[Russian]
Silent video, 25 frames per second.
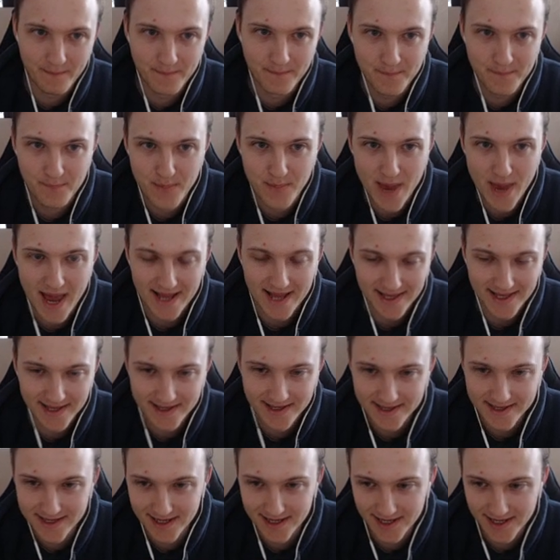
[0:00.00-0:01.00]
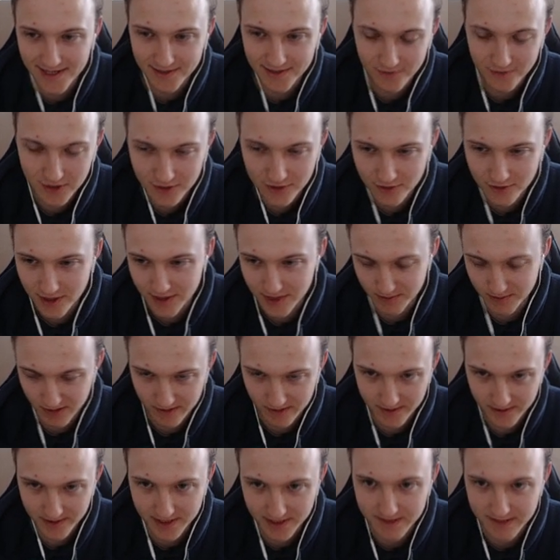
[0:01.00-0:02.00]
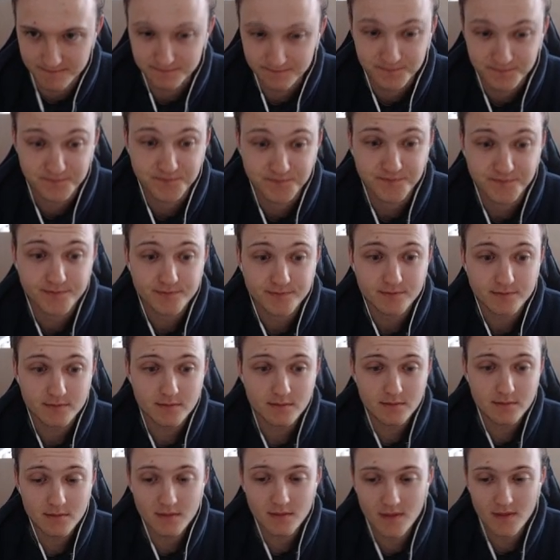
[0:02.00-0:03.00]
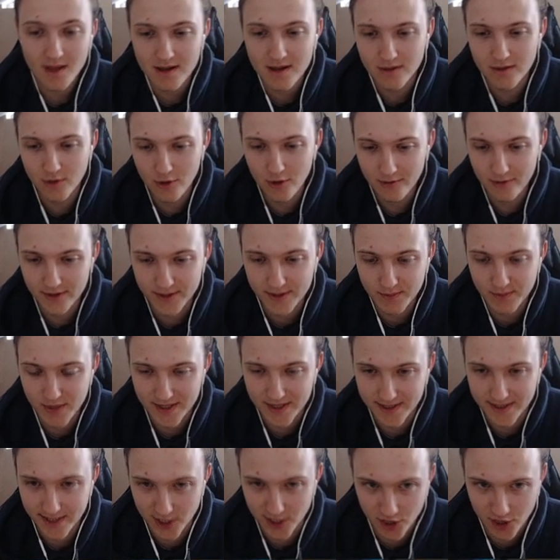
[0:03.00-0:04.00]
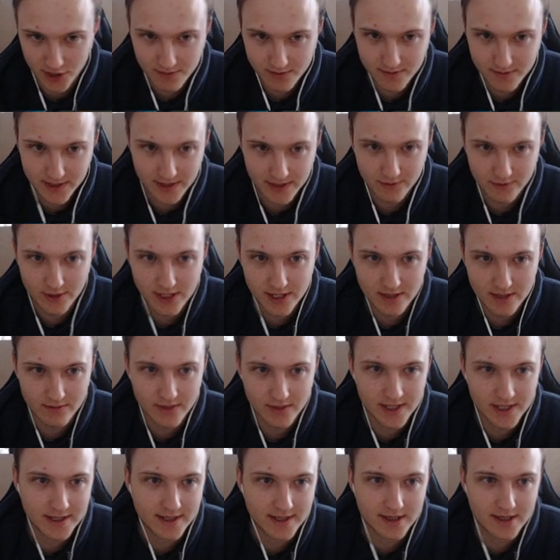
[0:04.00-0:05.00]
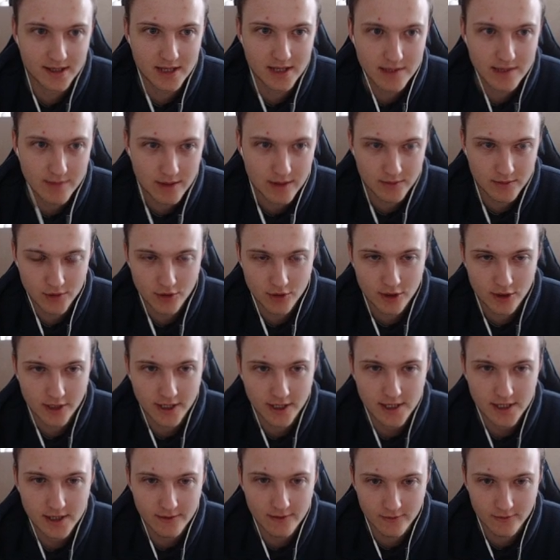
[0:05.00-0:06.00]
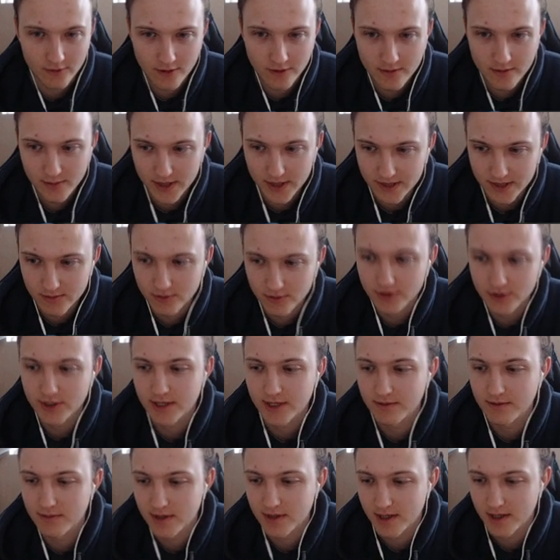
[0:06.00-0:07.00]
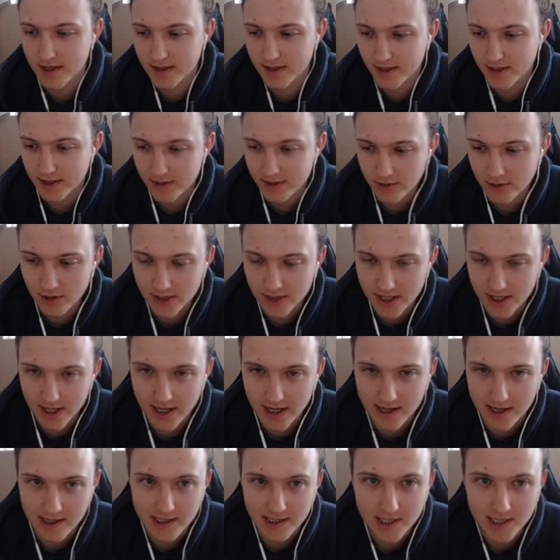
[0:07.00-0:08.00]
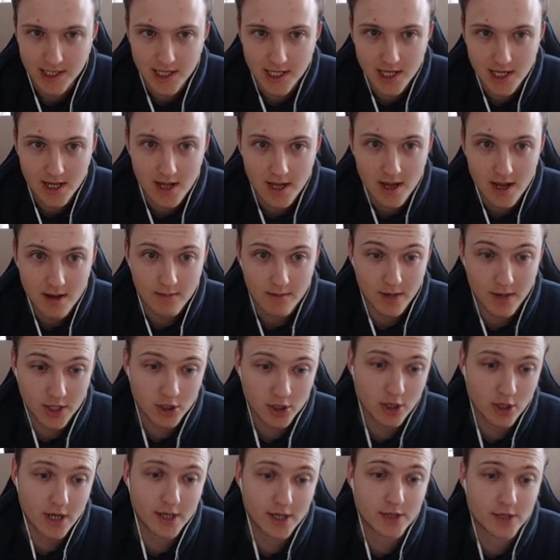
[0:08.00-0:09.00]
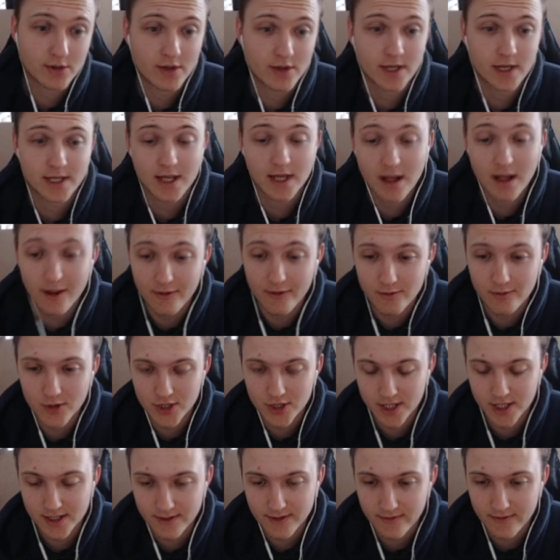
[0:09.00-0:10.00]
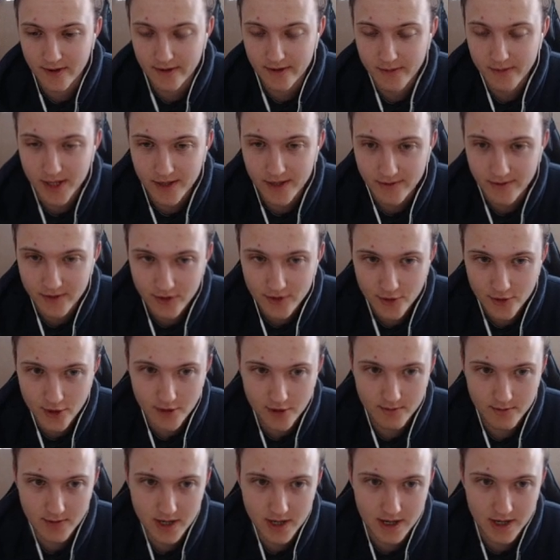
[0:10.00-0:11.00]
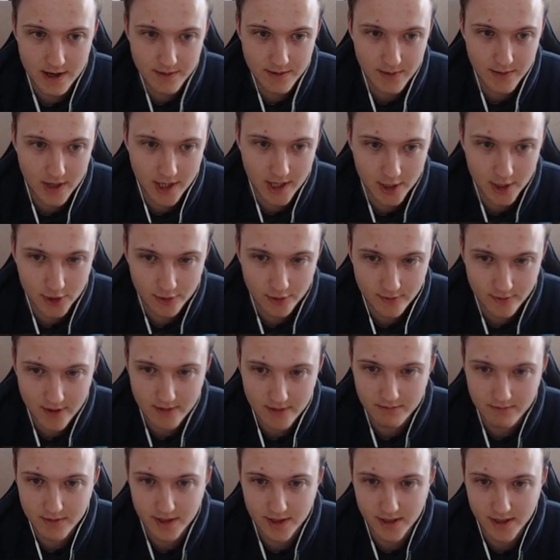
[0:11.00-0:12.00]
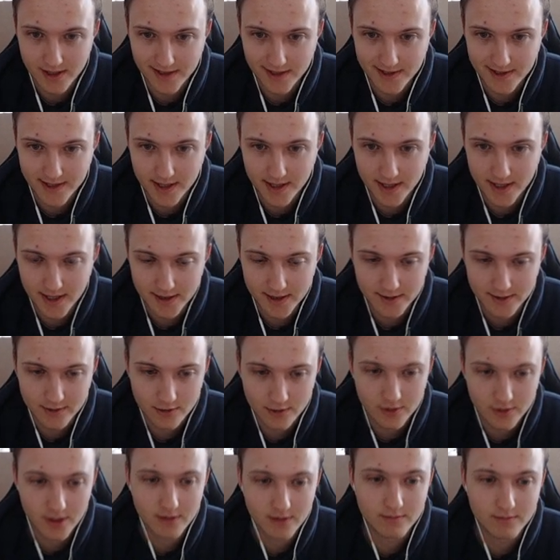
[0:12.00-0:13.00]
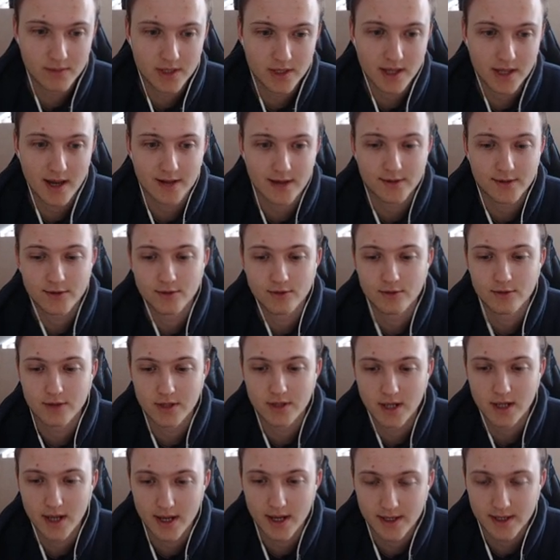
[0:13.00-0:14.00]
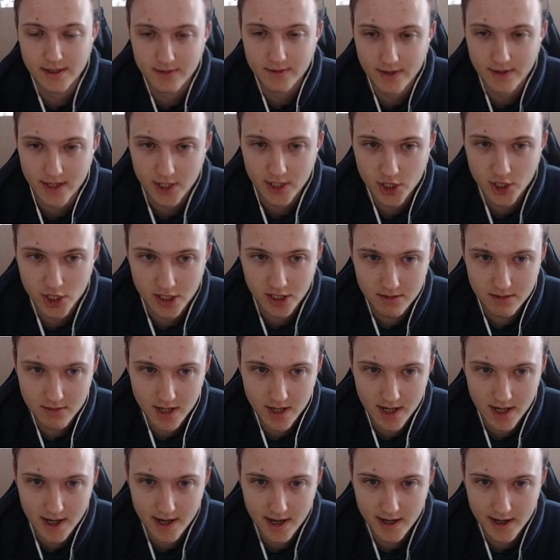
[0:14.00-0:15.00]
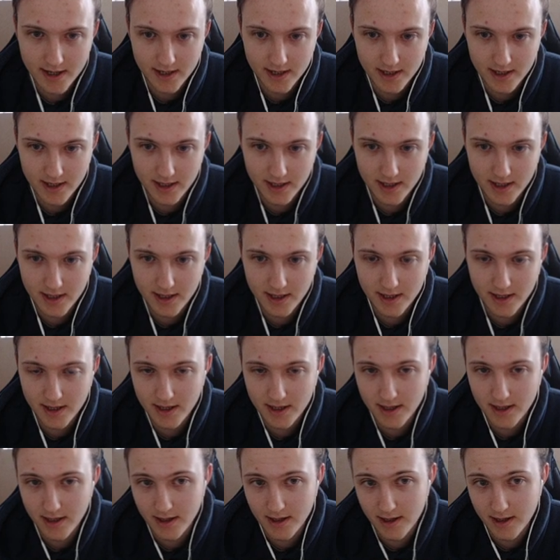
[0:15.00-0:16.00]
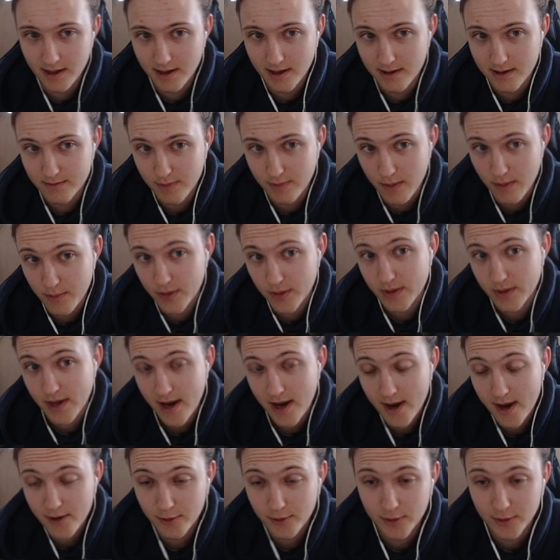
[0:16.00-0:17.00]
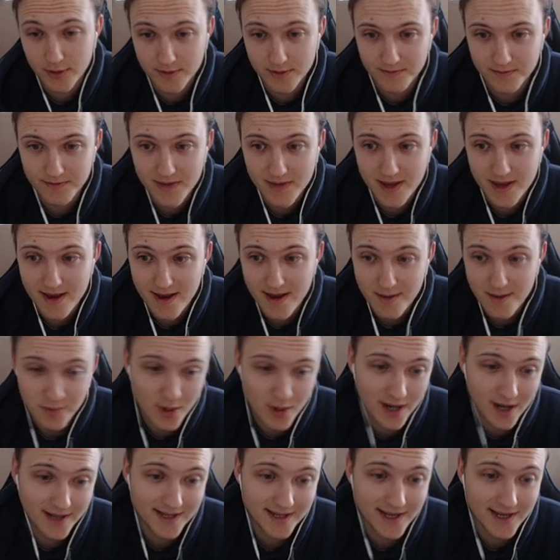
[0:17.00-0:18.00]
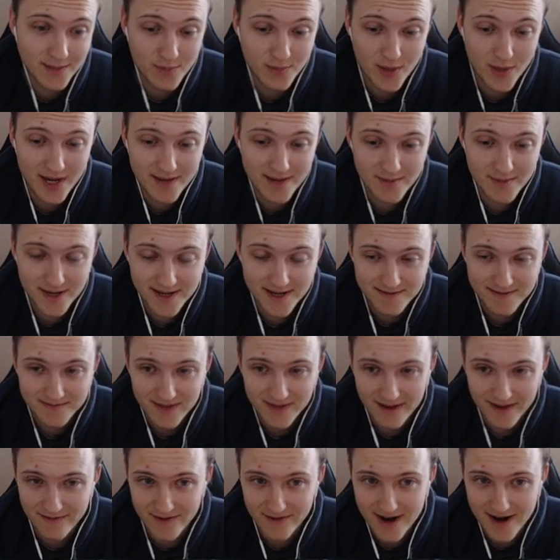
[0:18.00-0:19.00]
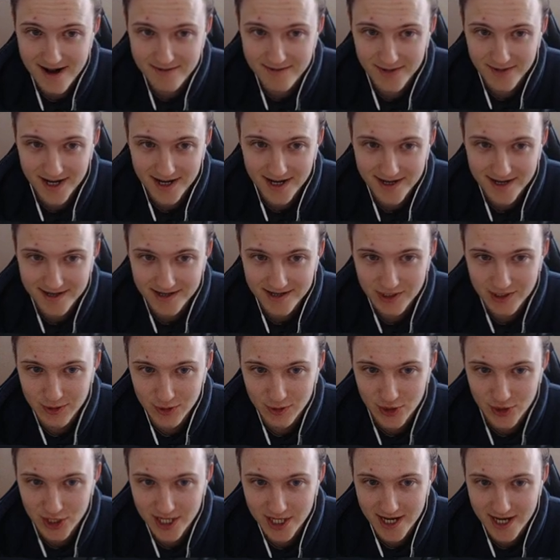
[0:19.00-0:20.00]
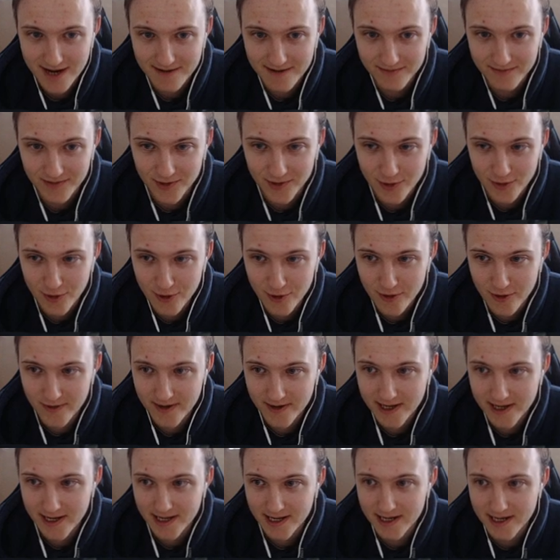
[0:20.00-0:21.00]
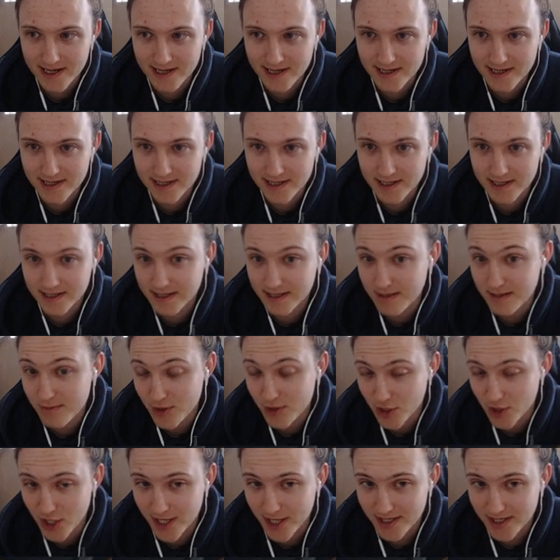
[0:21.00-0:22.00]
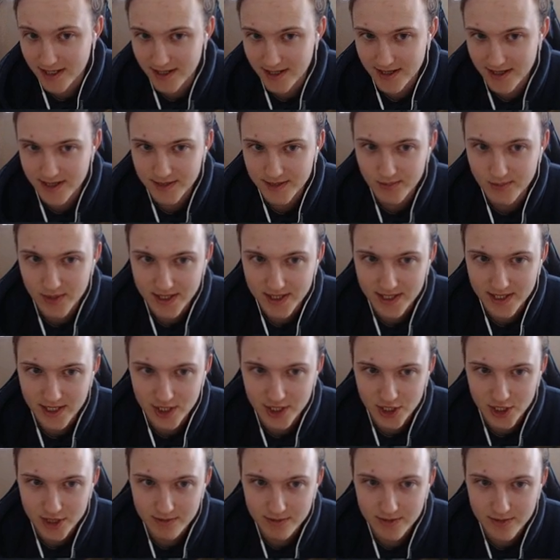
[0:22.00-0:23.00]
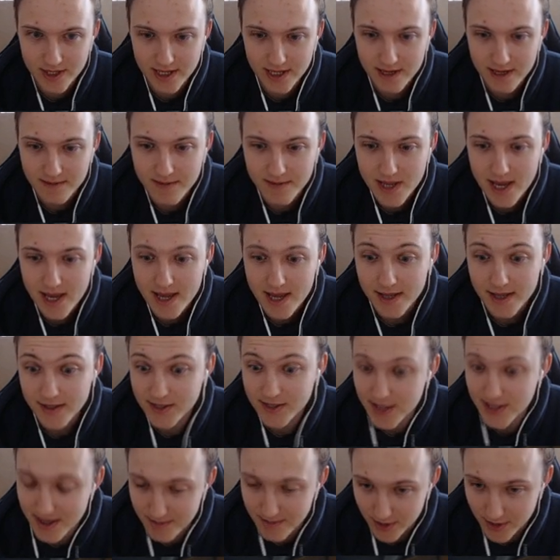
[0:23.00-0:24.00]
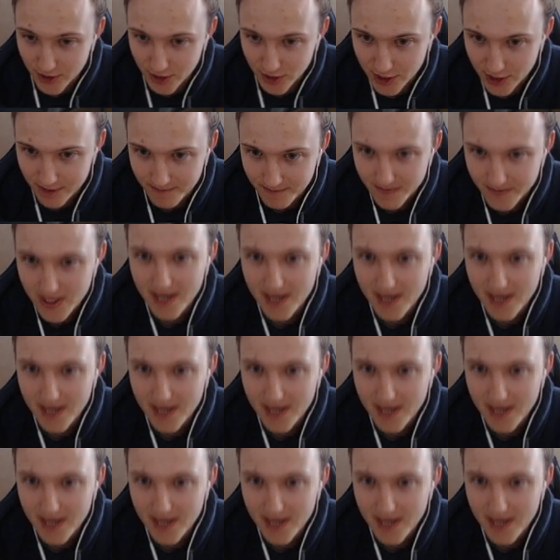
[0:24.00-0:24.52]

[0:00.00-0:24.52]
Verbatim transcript: пятница, и сегодня у нас появился новый спецрежим. Сегодня мы сделаем обзор на него, посмотрим, э, насколько большое количество кристаллов можно зафармить в нем. Э, покажу вам интересную комбинацию для этого режима и попытаюсь показать прибыль в рамках уже новой э, замечательной спецрежимной темочки.